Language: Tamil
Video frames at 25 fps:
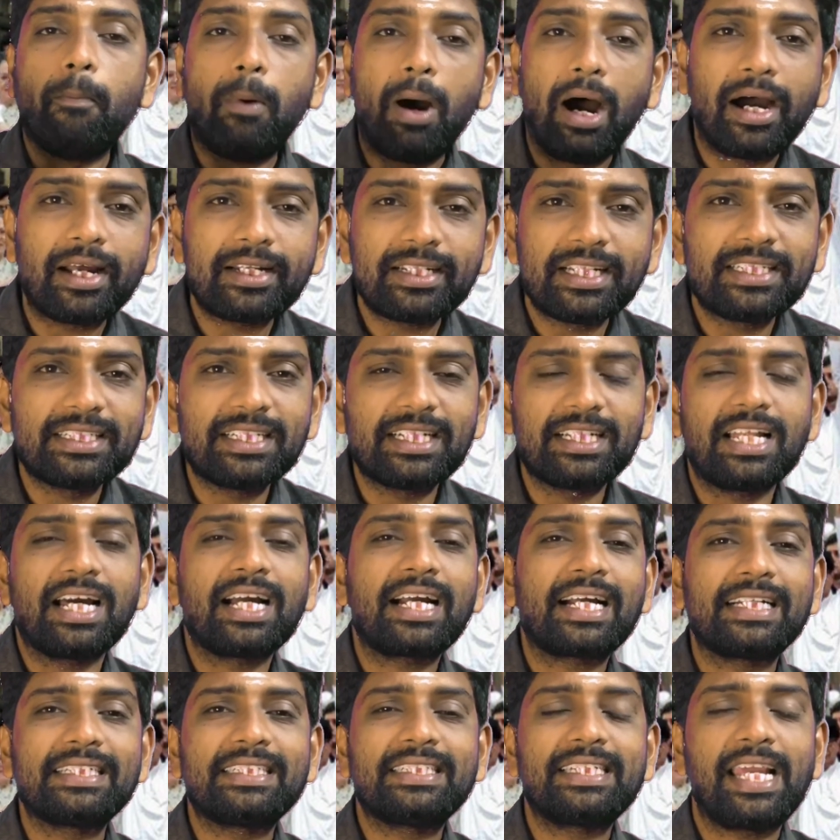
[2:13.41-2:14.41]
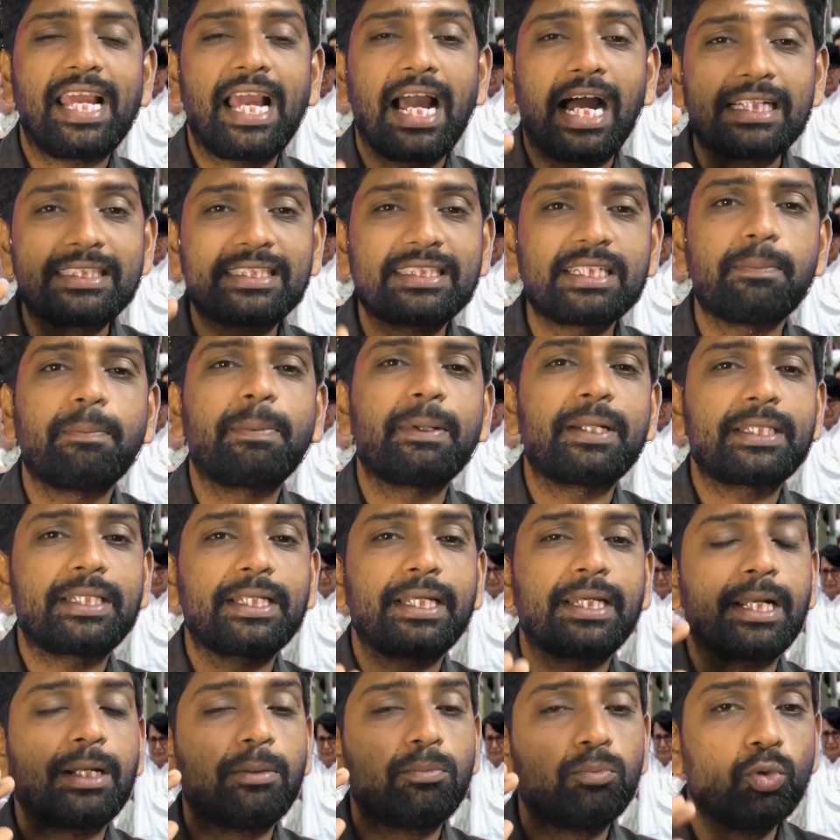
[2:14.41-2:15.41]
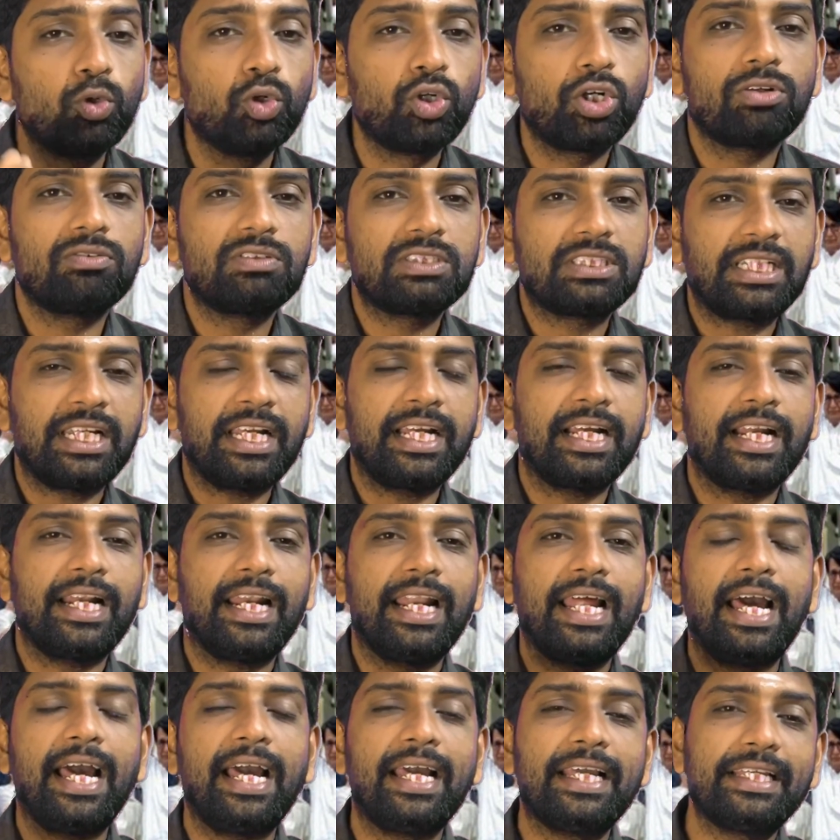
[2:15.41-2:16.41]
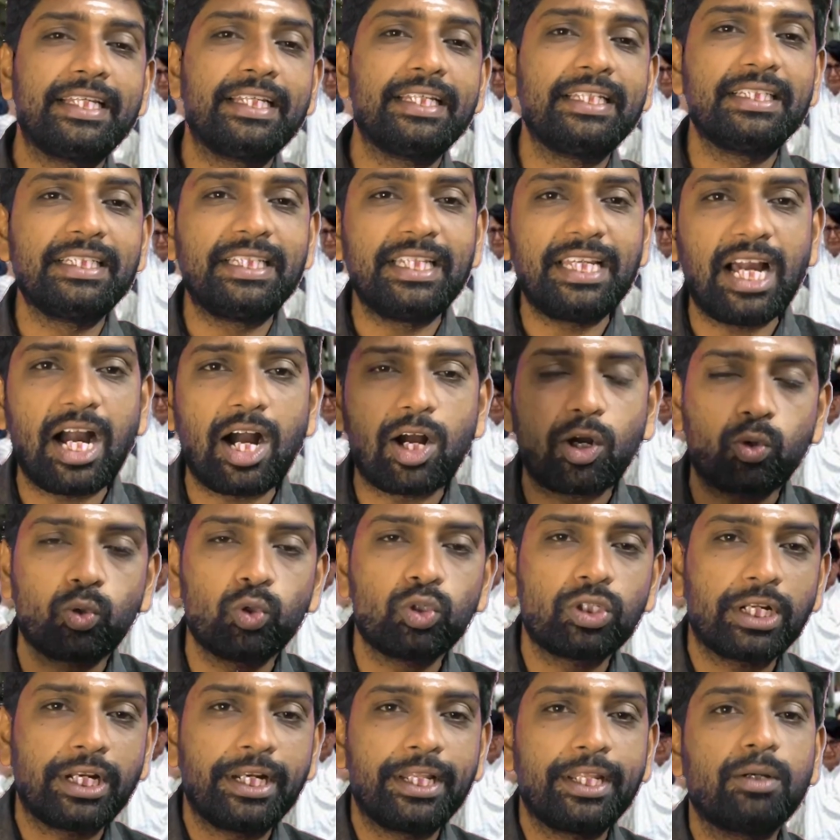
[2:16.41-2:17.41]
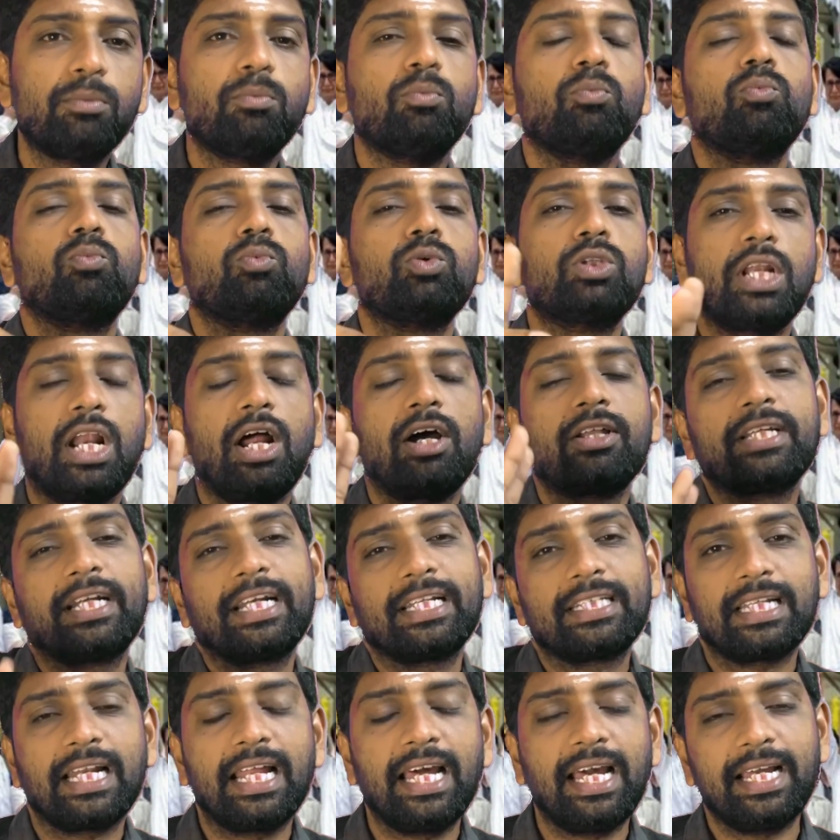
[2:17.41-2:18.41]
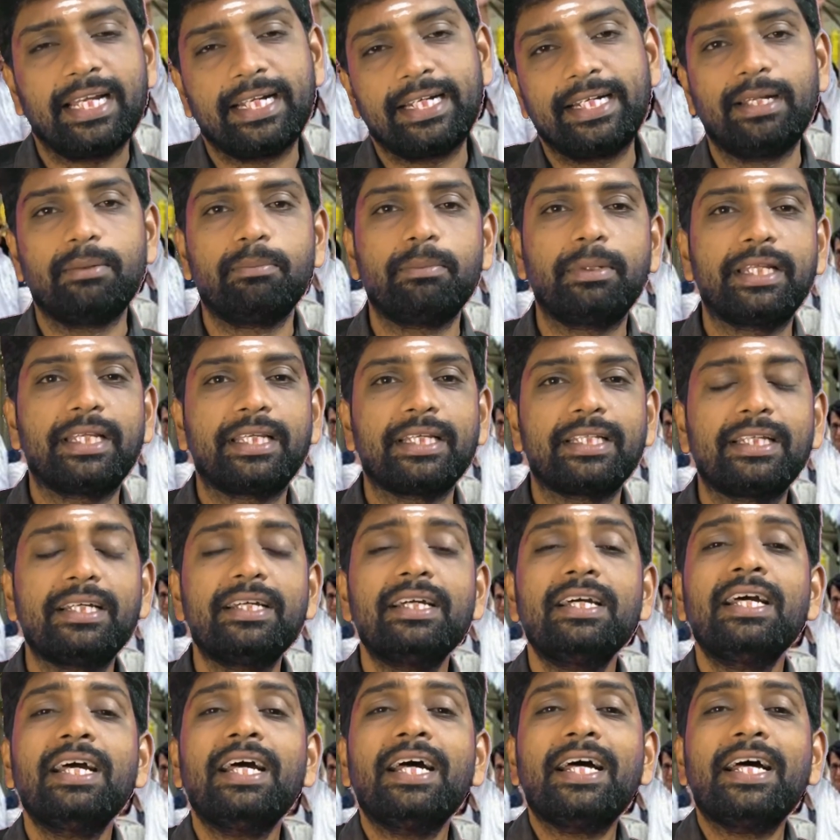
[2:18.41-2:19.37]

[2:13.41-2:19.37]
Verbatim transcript: பாரதிய ஜனதா கட்சியை அச்சப்படுத்துகிற மூன்று விஷயங்கள்ல இந்தியா கூட்டணியும் முதலாவது இடத்துல இடம் பிடிக்குது